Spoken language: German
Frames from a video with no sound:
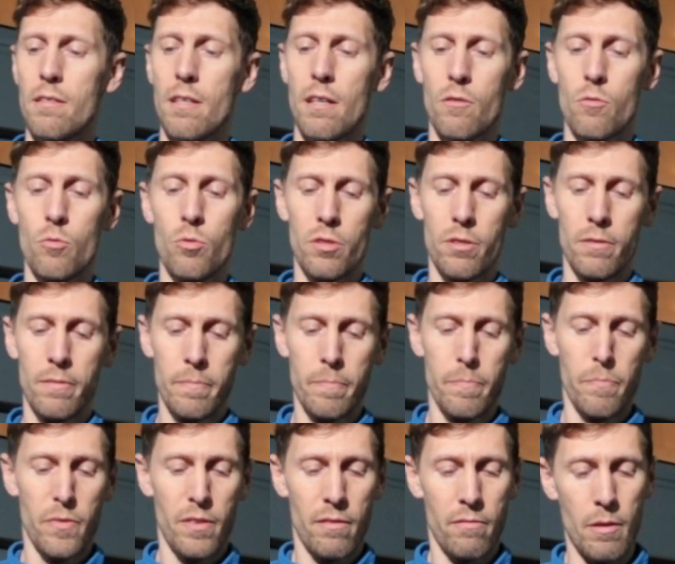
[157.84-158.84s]
ist sehr gut.
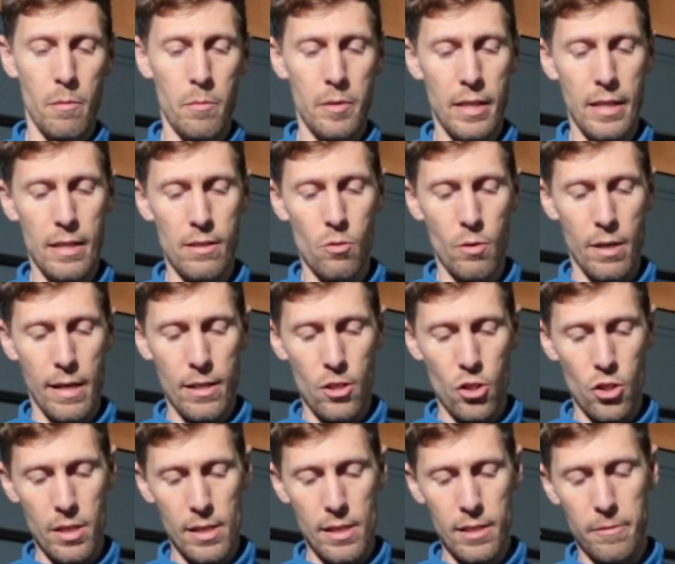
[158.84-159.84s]
Wenn man den jetzt so
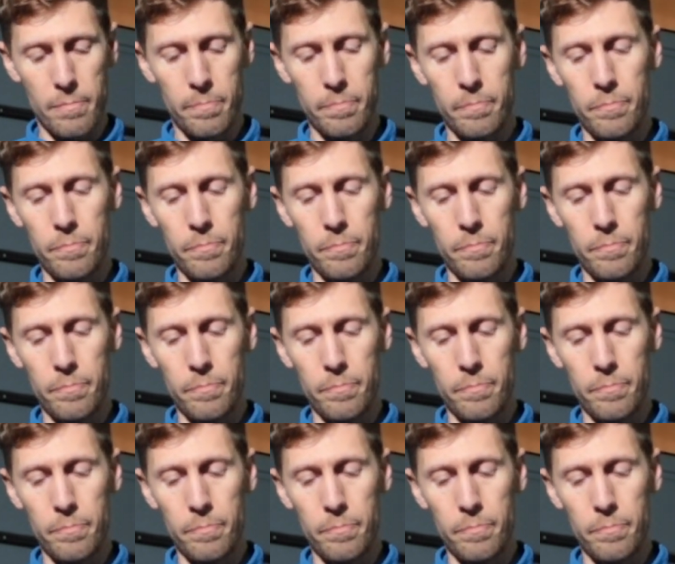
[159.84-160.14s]
einstellt,